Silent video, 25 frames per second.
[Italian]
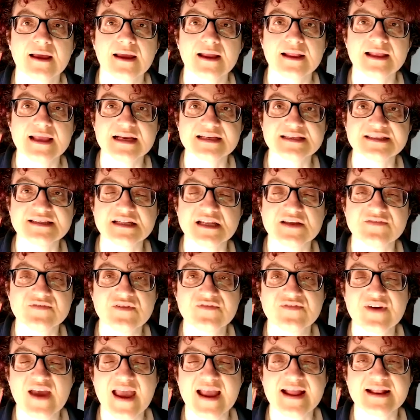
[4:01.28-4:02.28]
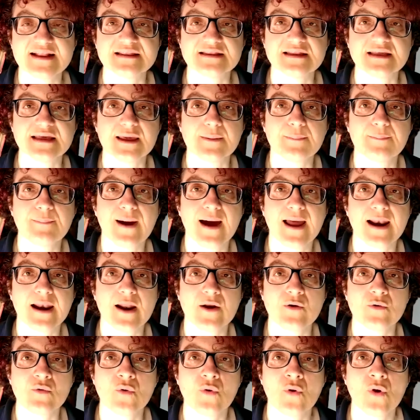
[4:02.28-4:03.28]
gli esseri viventi, che
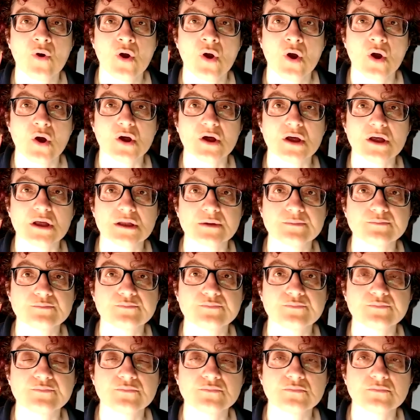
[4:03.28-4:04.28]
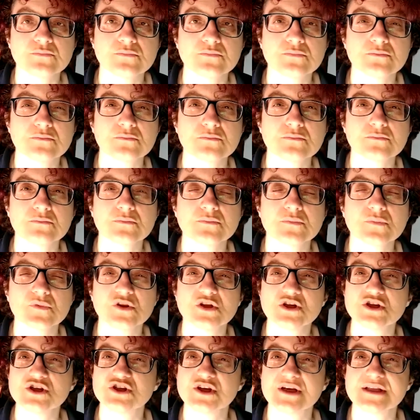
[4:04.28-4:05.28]
parlano... Ehm,
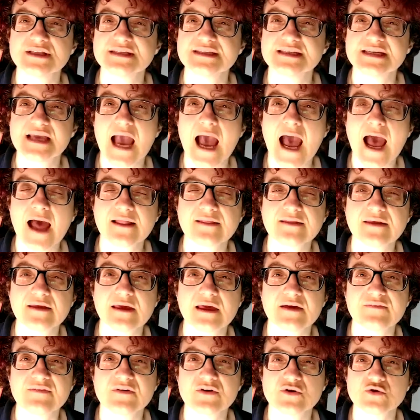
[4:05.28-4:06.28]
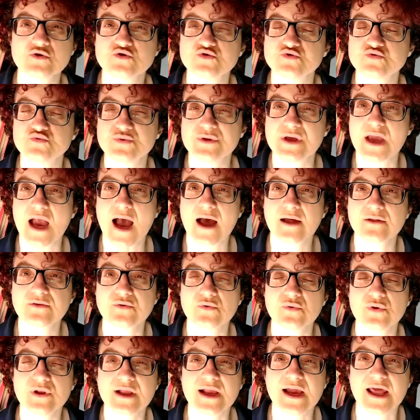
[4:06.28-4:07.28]
di scienziati che avevano
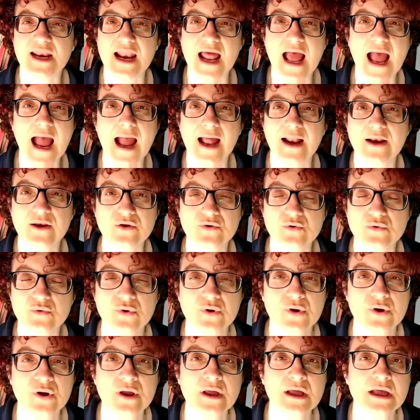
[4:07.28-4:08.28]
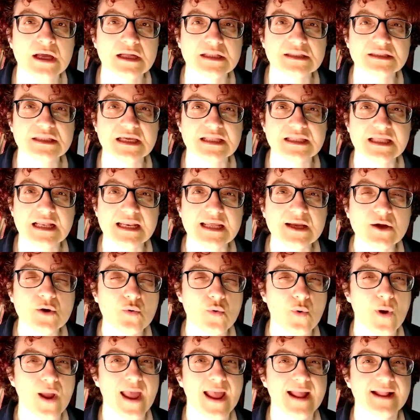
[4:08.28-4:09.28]
studiato il cranio dei
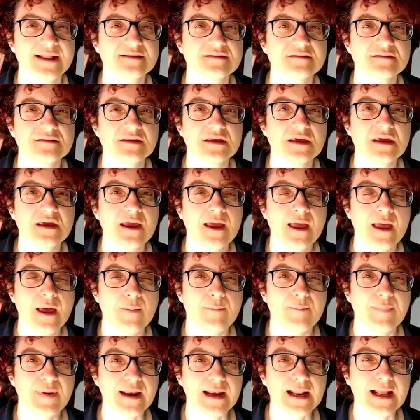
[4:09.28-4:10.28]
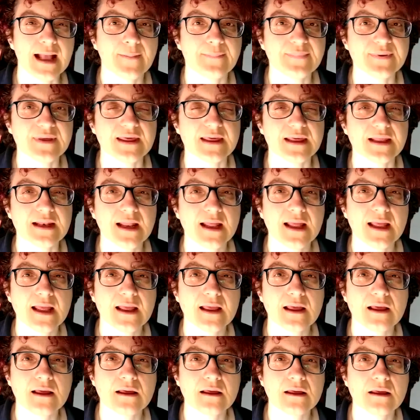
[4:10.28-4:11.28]
delinquenti per
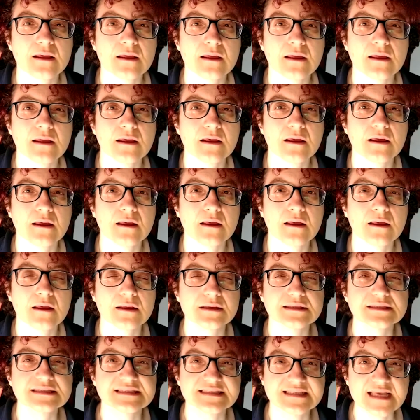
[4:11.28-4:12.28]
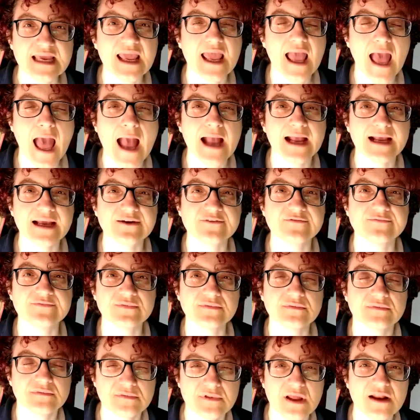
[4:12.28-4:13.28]
capire eh, se anche
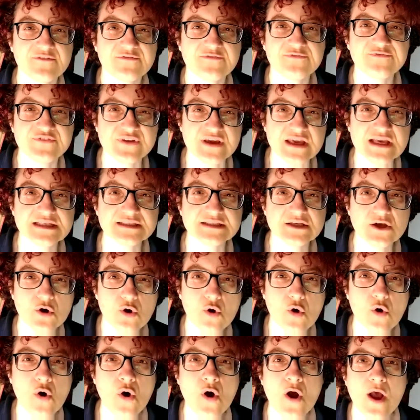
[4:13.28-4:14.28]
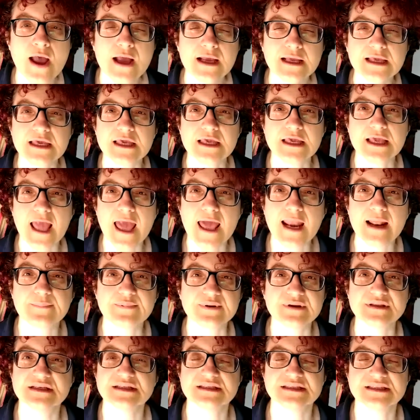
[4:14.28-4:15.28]
nel fisico chi era
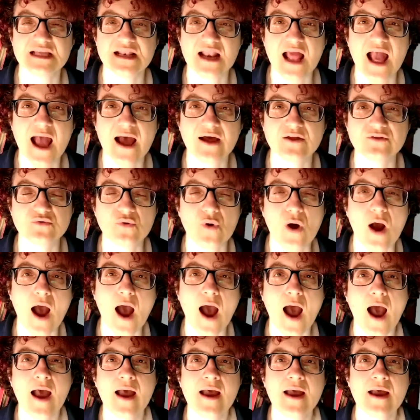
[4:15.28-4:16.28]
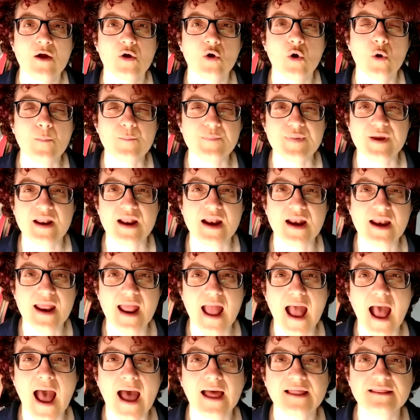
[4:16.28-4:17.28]
predestinato a compiere
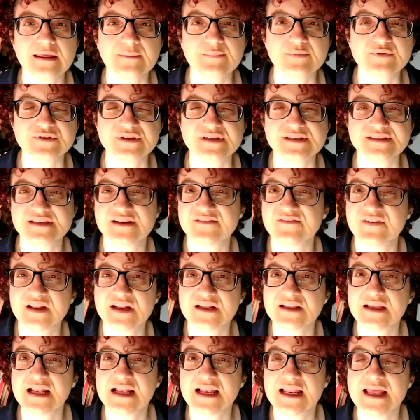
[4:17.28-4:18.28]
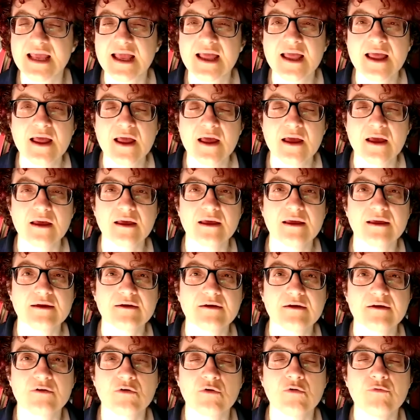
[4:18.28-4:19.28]
reati potesse avere delle
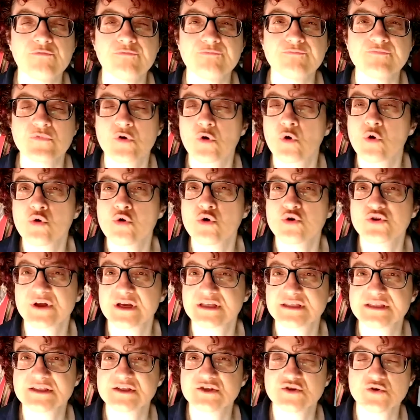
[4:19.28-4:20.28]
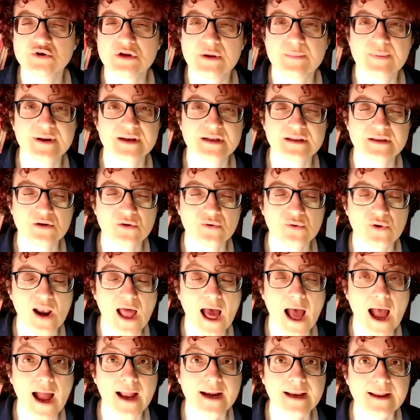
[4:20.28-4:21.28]
eh, connotazioni
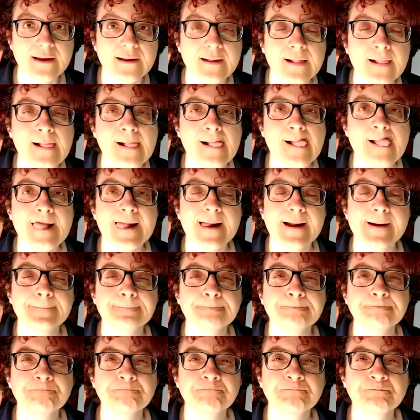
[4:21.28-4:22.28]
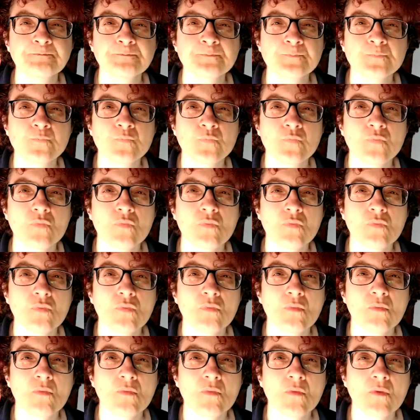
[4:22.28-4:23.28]
particolari. Mm
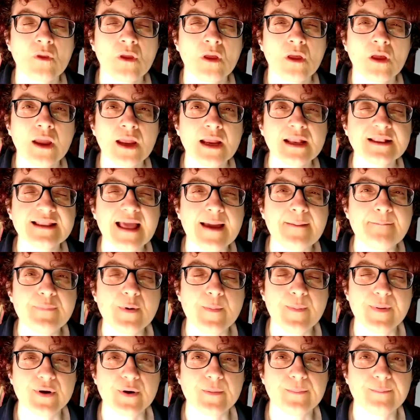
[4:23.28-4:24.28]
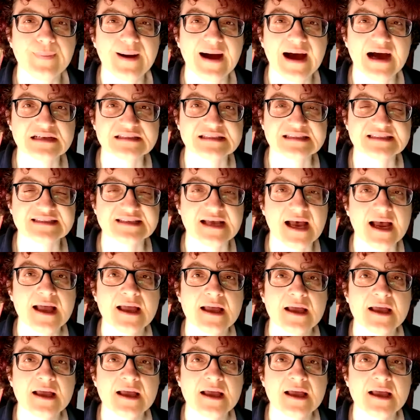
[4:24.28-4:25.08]
il tempo però passa,